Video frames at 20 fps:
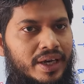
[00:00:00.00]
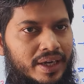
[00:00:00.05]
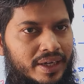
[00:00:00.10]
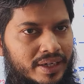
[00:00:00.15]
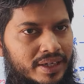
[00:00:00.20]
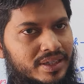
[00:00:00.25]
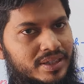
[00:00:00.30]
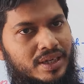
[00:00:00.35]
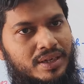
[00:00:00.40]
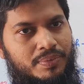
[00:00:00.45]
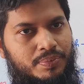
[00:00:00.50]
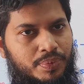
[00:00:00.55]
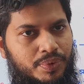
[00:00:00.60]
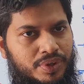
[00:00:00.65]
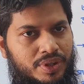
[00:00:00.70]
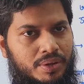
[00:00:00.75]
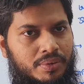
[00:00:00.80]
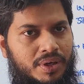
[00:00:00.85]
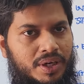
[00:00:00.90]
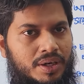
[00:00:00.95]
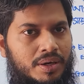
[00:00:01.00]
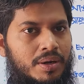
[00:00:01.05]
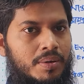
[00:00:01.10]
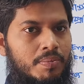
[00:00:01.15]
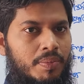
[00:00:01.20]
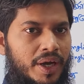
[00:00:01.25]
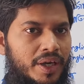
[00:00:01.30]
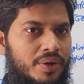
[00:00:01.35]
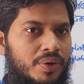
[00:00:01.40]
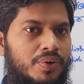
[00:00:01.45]
এই রিসেন্ট পড়তে পারেন
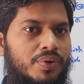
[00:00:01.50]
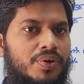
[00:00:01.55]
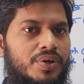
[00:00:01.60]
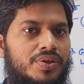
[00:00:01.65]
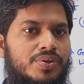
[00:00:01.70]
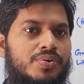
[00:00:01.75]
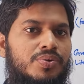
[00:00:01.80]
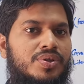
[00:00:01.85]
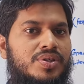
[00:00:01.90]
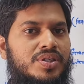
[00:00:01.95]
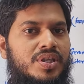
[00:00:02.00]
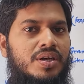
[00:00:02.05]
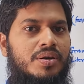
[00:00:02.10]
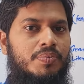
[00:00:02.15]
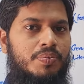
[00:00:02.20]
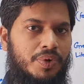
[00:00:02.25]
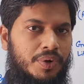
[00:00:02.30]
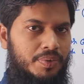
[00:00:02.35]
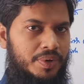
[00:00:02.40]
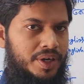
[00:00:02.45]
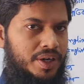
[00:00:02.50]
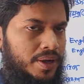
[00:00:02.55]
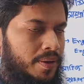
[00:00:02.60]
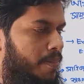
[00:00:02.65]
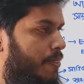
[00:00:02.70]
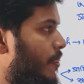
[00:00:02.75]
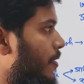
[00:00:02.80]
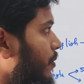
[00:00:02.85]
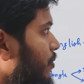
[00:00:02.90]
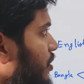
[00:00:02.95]
বাকি অন্য কিছু রিসেন্ট পড়বেন না
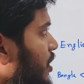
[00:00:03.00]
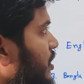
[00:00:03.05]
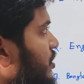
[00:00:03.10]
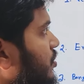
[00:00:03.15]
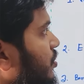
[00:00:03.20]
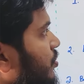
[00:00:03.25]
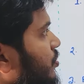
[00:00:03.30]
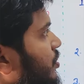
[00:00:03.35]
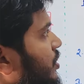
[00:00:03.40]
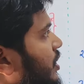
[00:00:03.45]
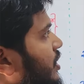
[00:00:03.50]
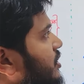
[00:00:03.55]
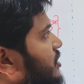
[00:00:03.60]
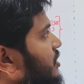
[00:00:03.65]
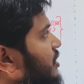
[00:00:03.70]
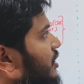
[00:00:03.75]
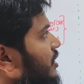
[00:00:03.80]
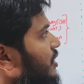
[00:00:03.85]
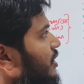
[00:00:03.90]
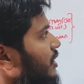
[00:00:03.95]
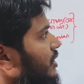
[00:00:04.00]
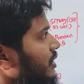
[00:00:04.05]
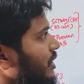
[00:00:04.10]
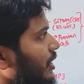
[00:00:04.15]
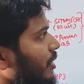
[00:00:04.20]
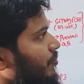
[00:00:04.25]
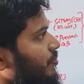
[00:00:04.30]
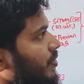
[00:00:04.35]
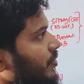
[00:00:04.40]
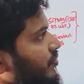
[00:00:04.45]
ওকে আসল কথায় আসি
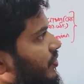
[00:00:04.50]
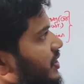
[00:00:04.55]
তাহলে আপনার